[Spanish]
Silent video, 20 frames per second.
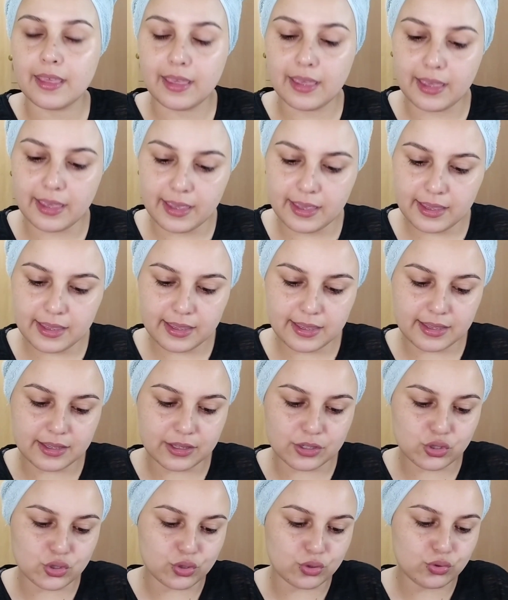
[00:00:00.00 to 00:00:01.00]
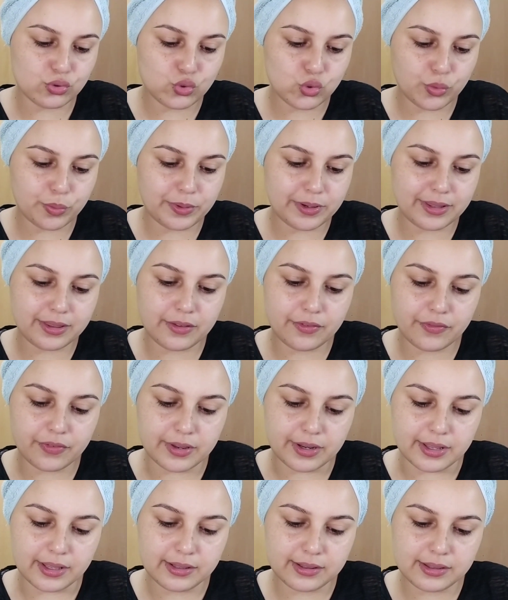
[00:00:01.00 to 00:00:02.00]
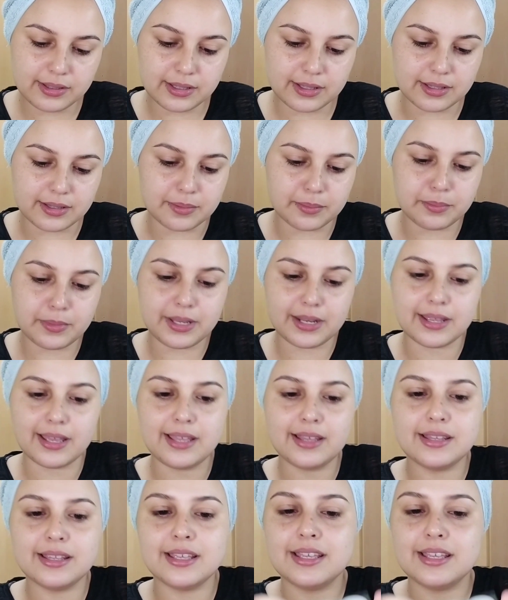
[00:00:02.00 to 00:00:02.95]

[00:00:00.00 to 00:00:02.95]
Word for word: Eh, son súper diferentes, mirad.